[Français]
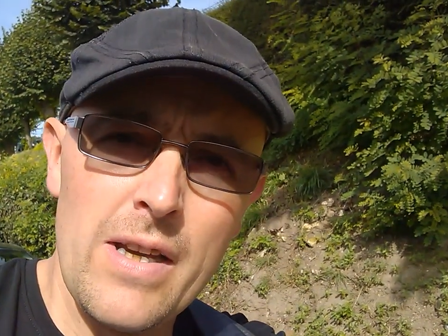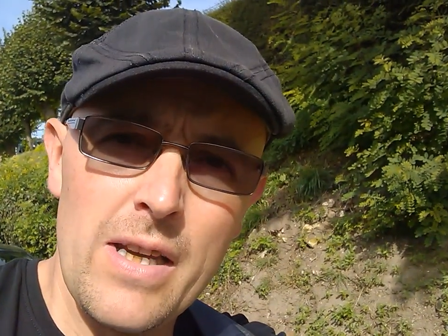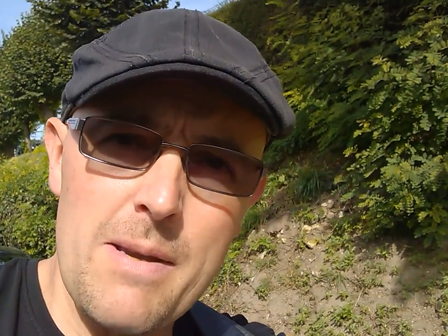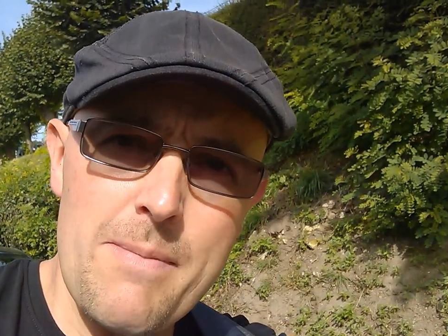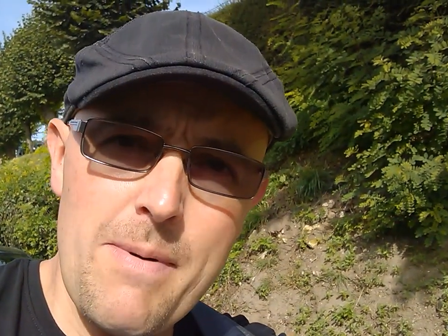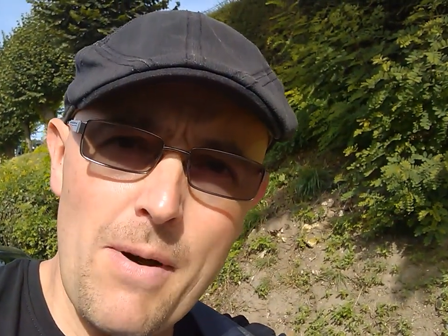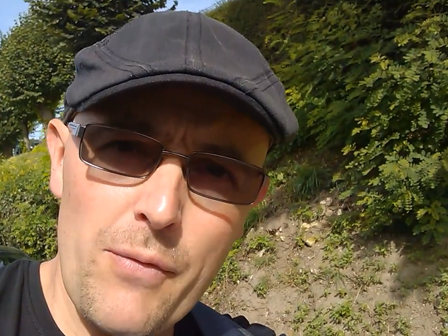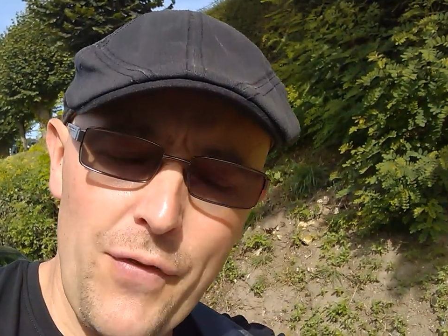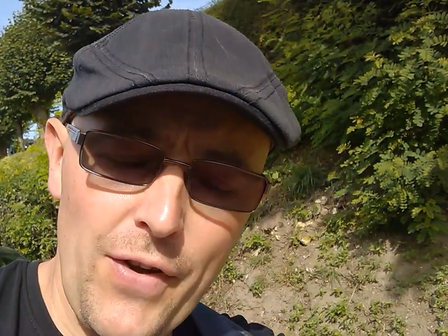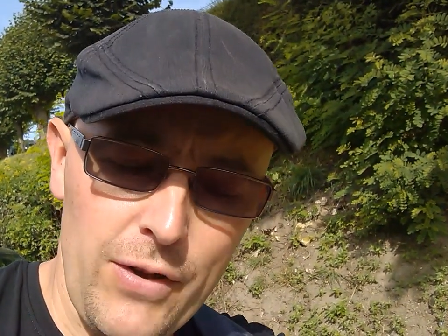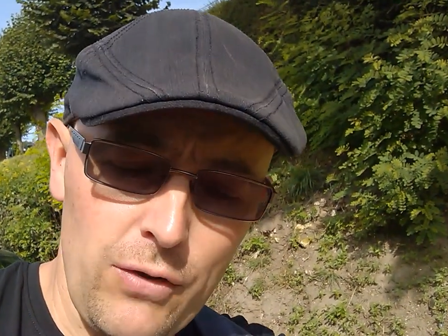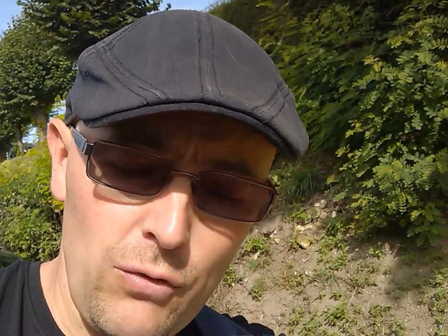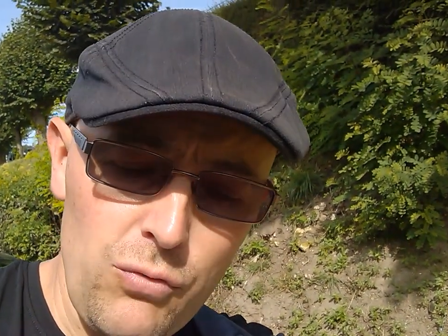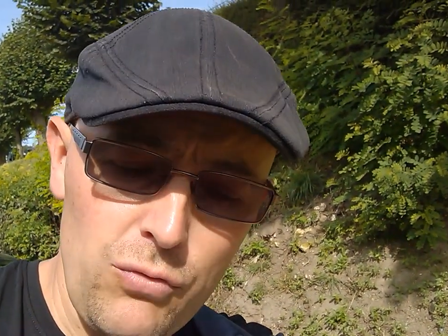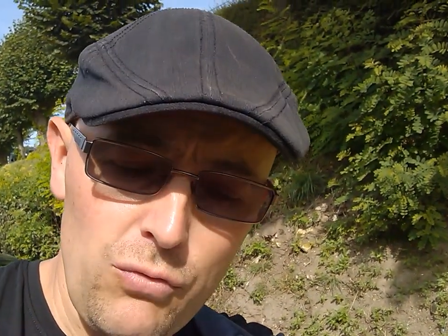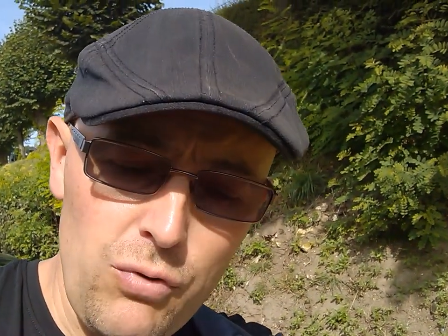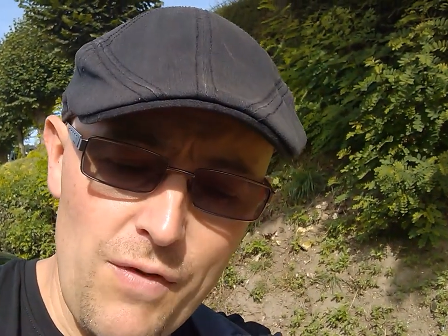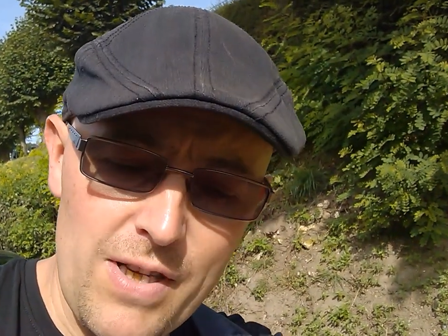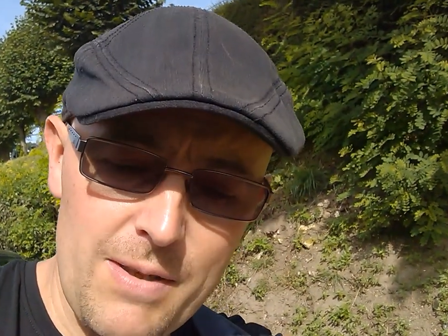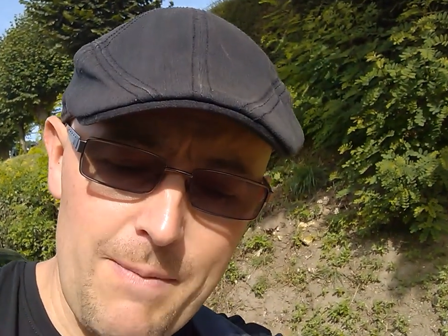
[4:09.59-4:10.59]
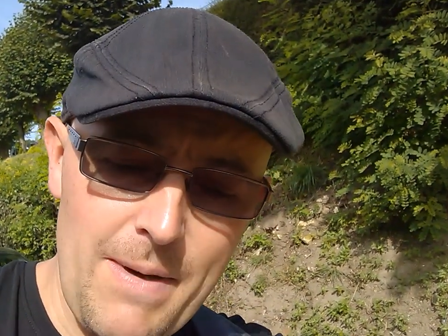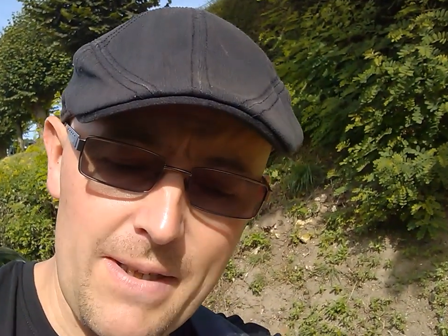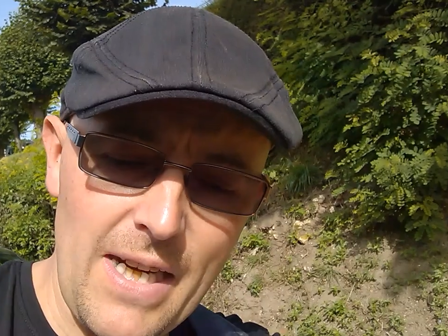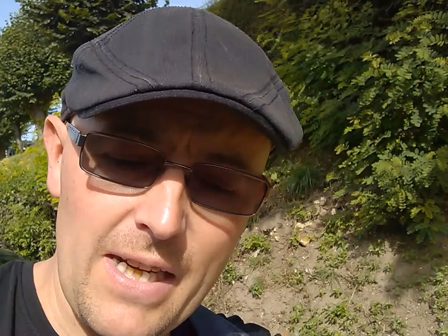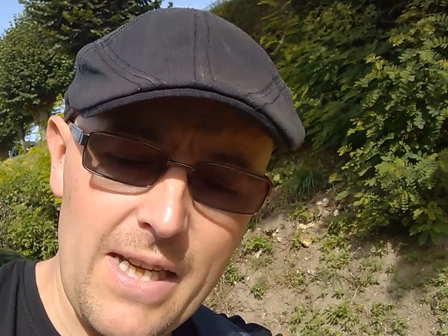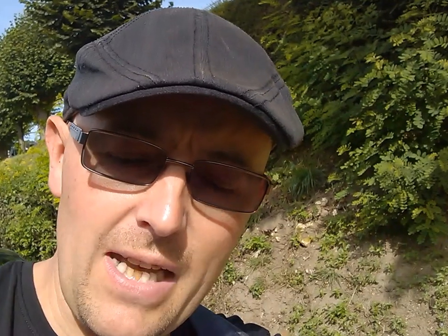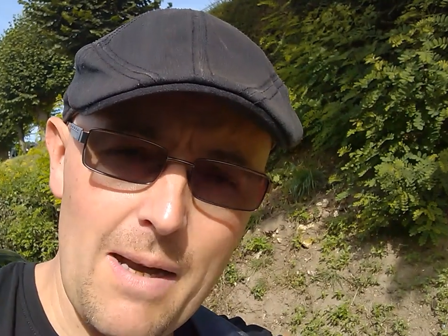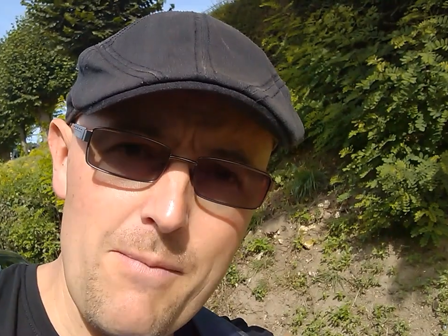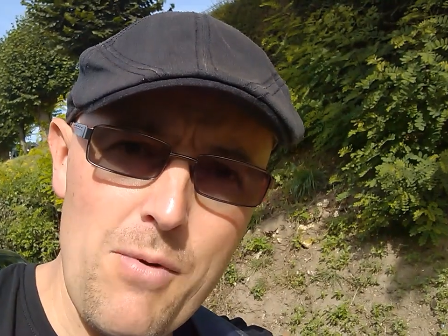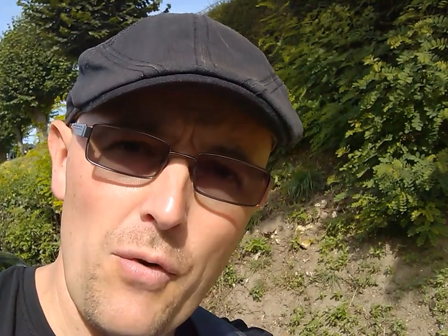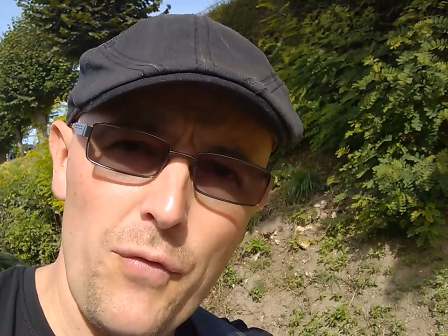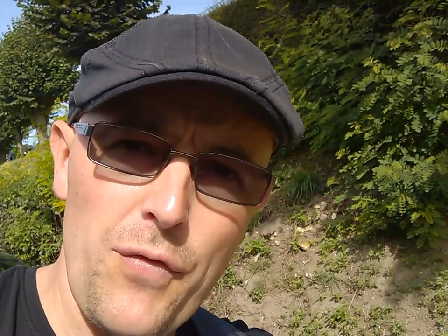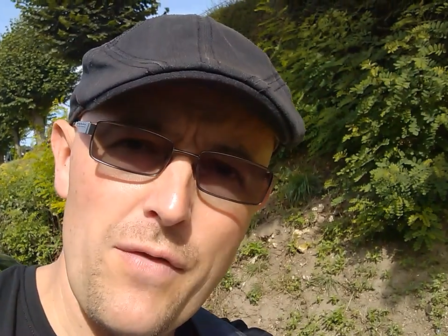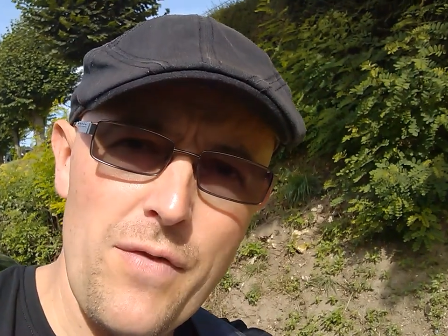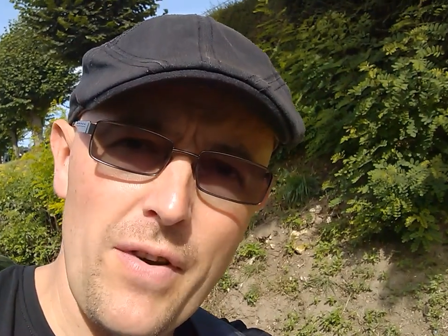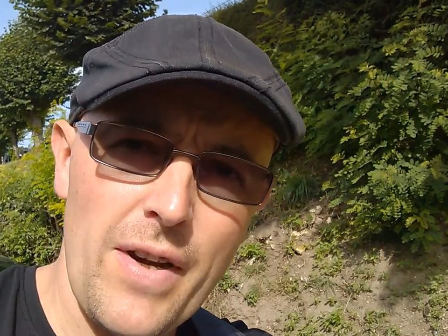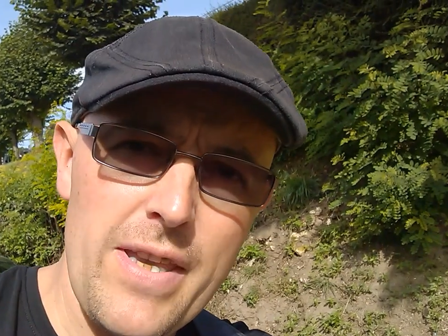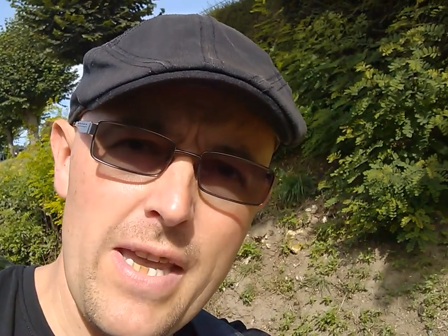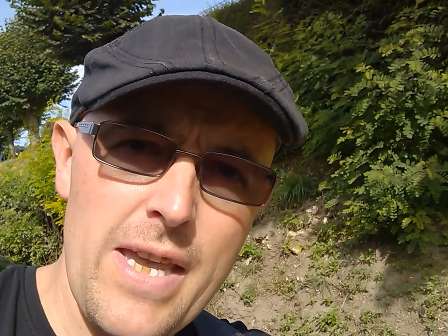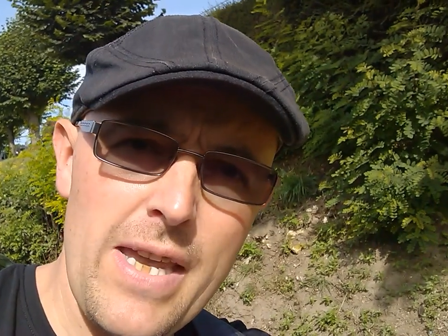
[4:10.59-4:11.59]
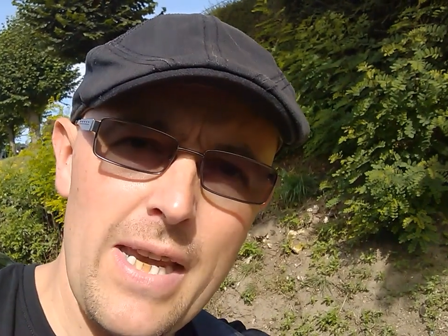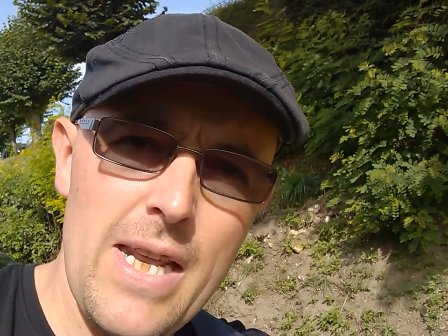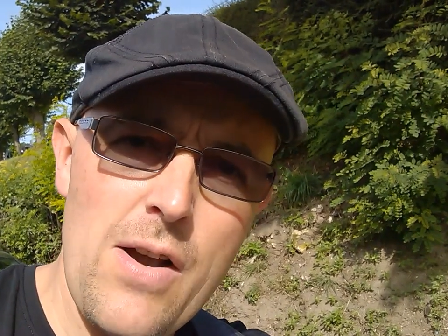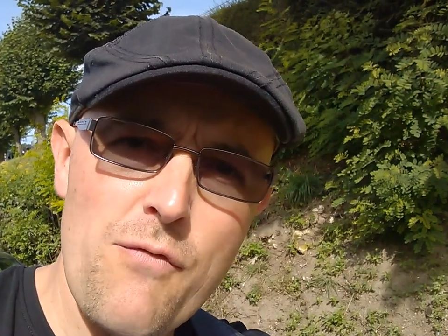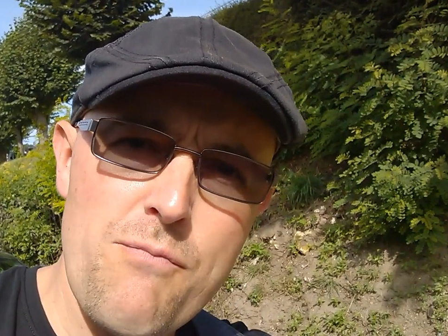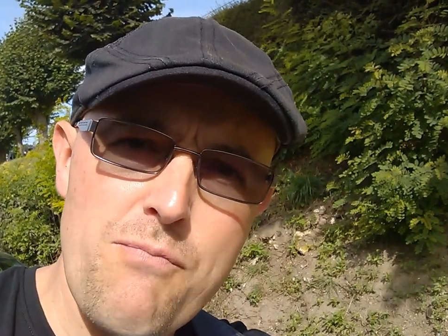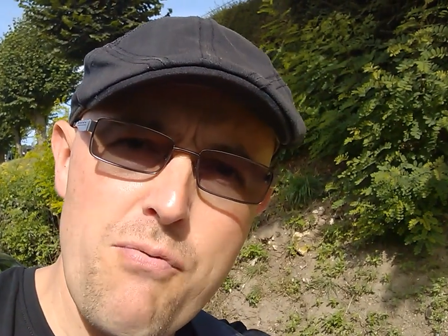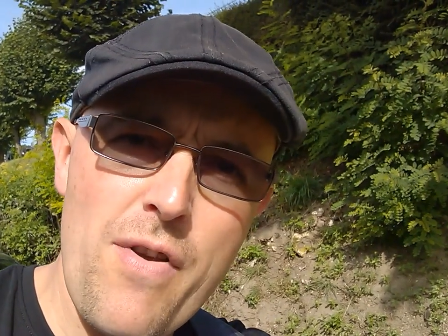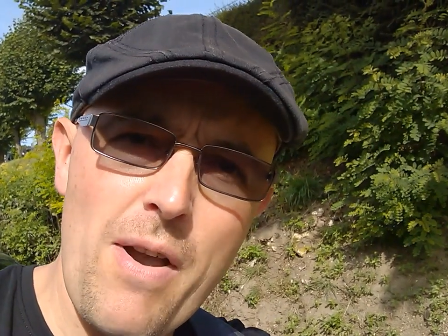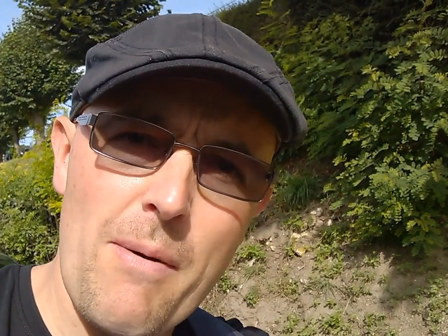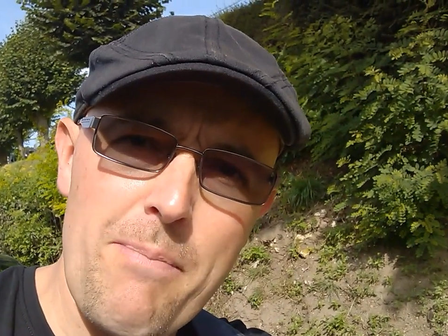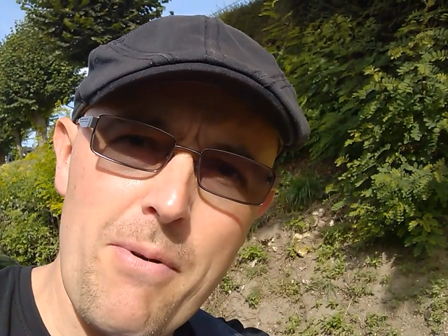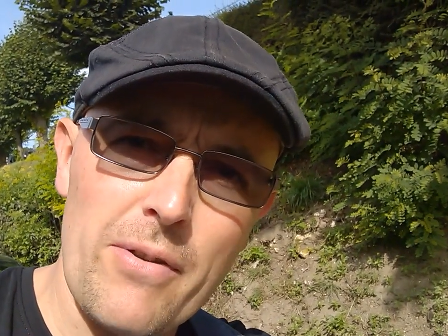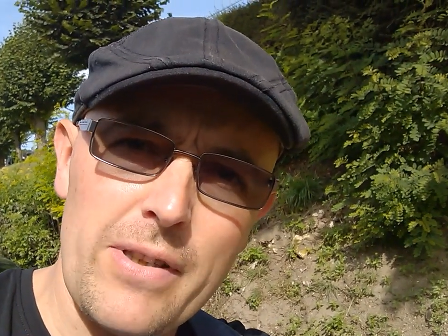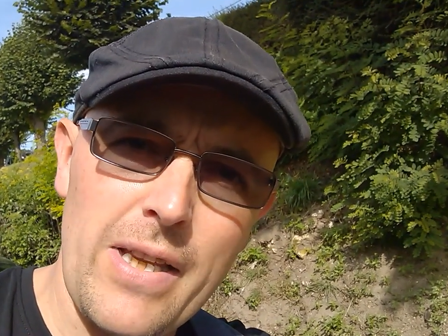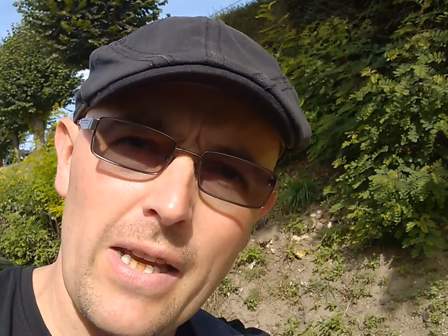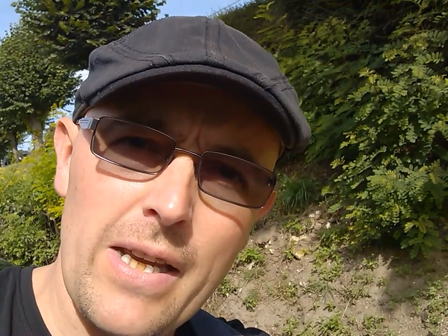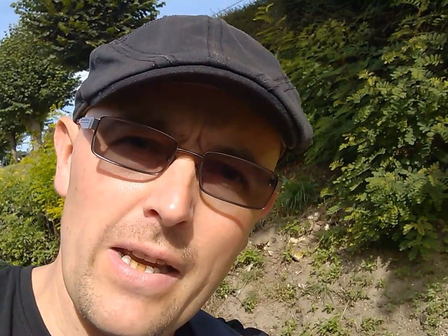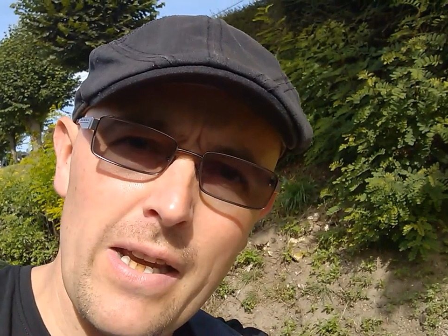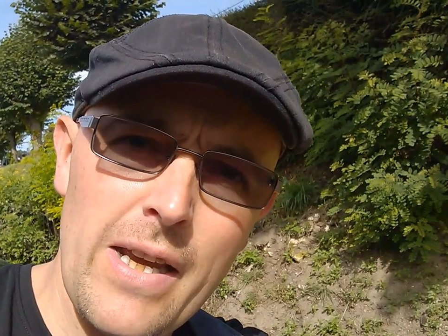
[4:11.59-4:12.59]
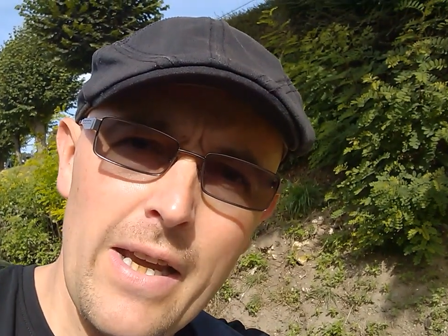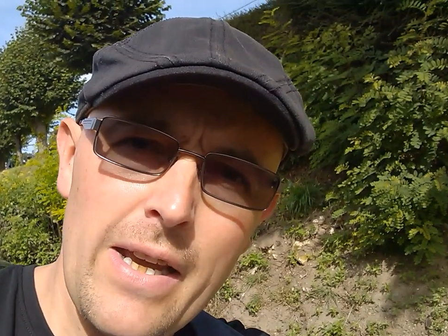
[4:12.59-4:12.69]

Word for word: et eh ben en fait tout, tout va se mettre à cramer en février et là vous pouvez replanter.